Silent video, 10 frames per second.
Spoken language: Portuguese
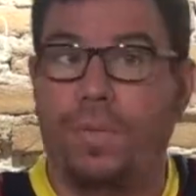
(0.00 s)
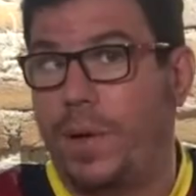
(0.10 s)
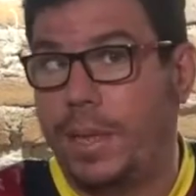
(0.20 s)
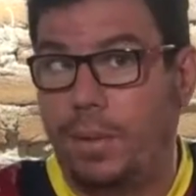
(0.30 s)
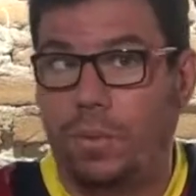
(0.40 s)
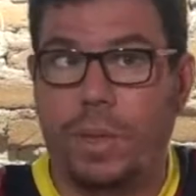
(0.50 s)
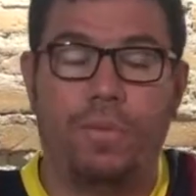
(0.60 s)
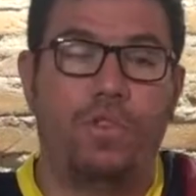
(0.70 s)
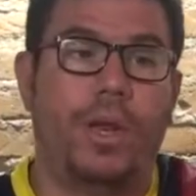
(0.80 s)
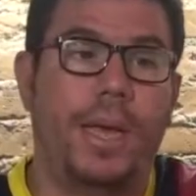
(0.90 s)
E falando do
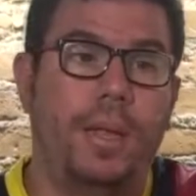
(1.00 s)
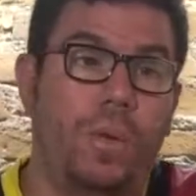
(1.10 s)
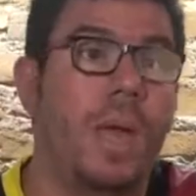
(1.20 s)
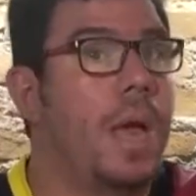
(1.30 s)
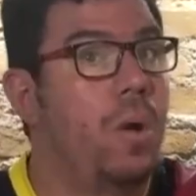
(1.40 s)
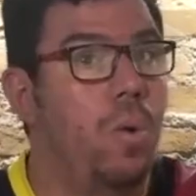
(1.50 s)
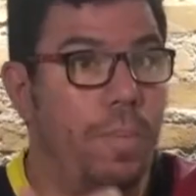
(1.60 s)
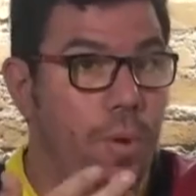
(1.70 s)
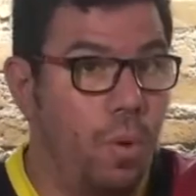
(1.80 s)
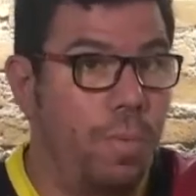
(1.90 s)
lado direito,
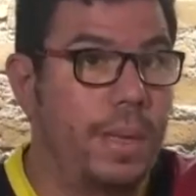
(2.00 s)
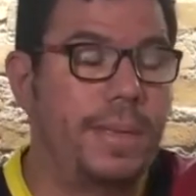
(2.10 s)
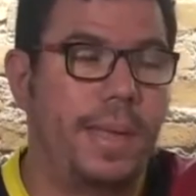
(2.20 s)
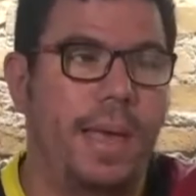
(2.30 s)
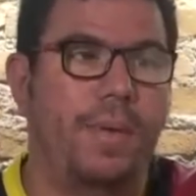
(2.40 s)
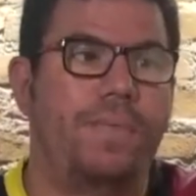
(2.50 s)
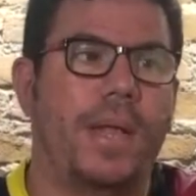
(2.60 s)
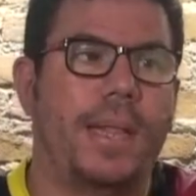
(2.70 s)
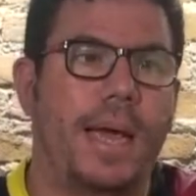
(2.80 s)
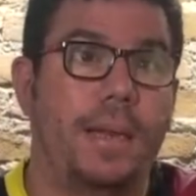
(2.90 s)
como eu comecei a
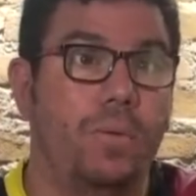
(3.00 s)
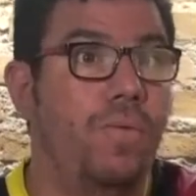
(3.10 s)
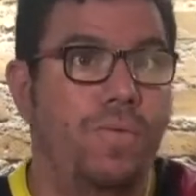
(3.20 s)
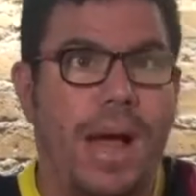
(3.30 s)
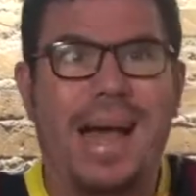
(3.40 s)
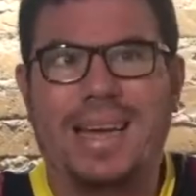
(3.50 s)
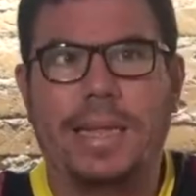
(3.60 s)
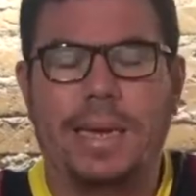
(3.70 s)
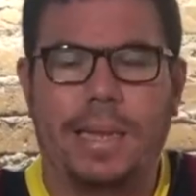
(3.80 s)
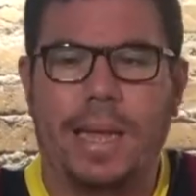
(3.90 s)
falar do
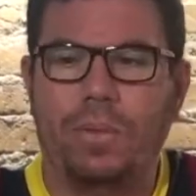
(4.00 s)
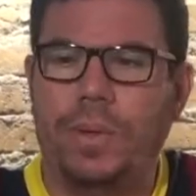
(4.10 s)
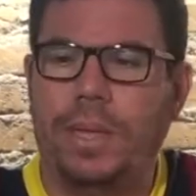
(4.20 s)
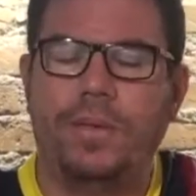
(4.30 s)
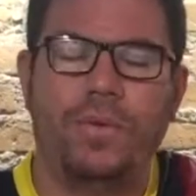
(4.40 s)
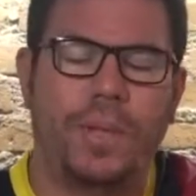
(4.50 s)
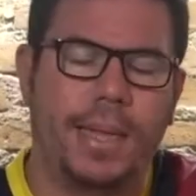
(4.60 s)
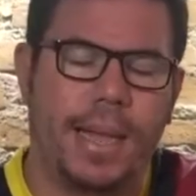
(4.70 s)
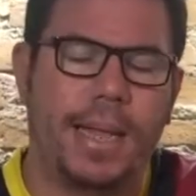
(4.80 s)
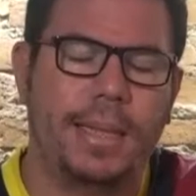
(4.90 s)
Fagner lá no início da
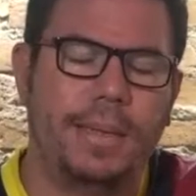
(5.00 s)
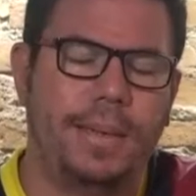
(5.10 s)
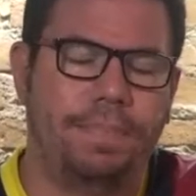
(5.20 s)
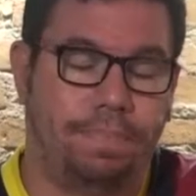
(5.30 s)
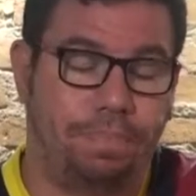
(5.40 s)
análise,